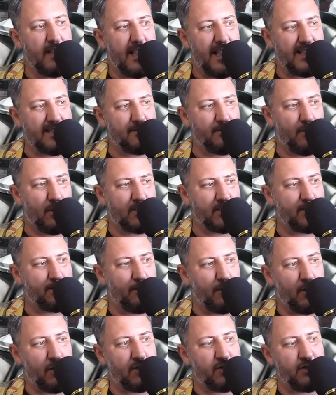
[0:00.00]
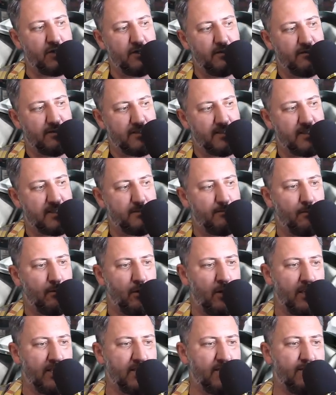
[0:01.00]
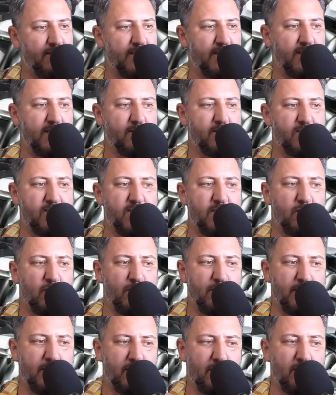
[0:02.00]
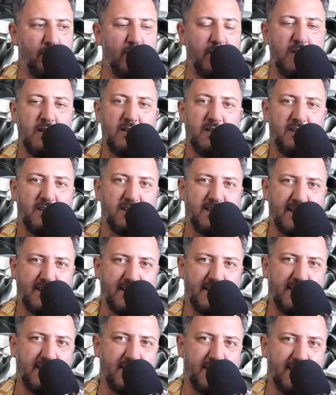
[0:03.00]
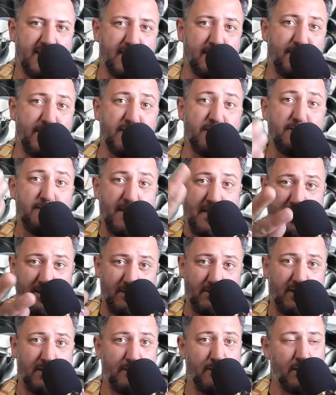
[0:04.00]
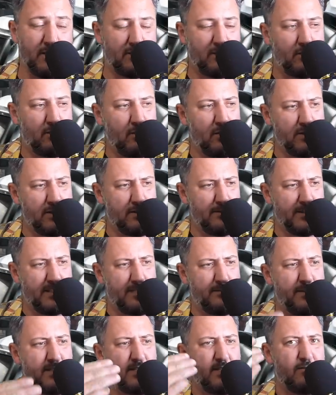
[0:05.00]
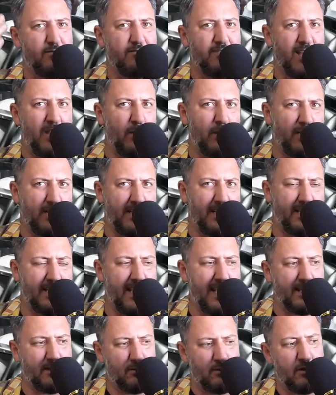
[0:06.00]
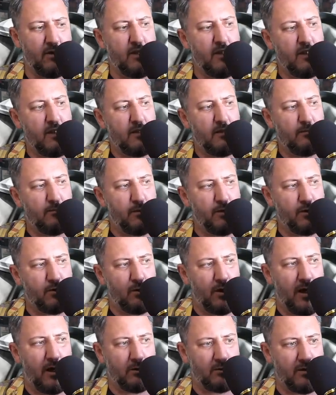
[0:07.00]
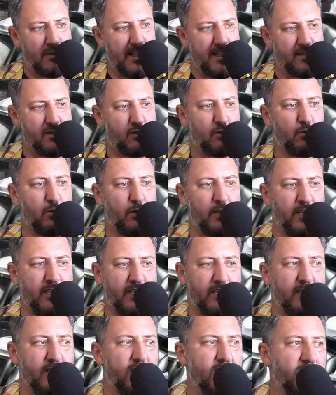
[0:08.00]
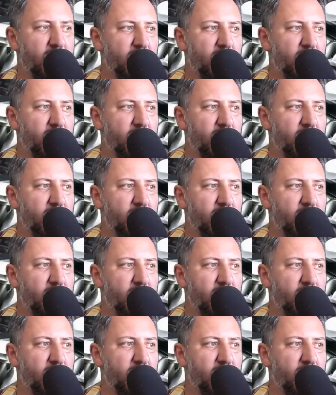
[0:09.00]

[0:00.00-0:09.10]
As motos esportivas, esporte, venderam 5.066, vende menos que a moto custa, mas também tem um valor agregado muito alto, né? As Touring,